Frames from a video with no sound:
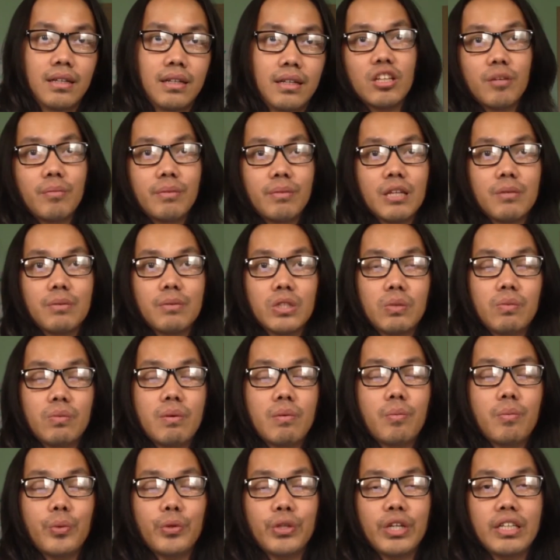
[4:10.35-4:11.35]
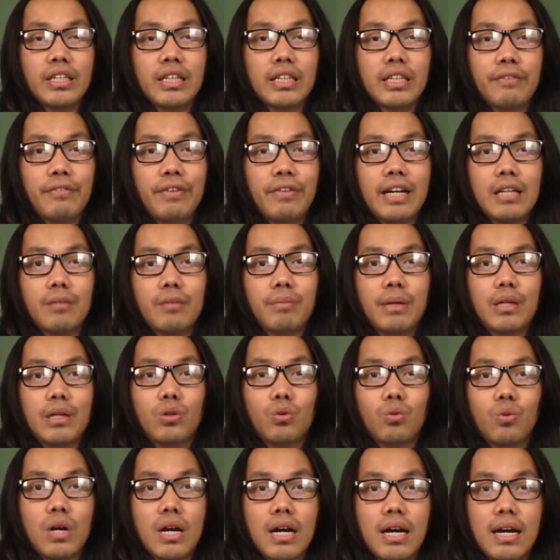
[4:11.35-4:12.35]
Jadi kalau teman-teman semua mempunyai sertifikat
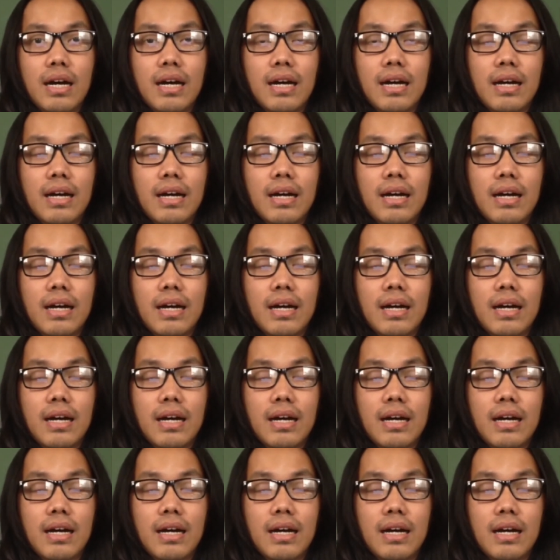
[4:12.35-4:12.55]
B2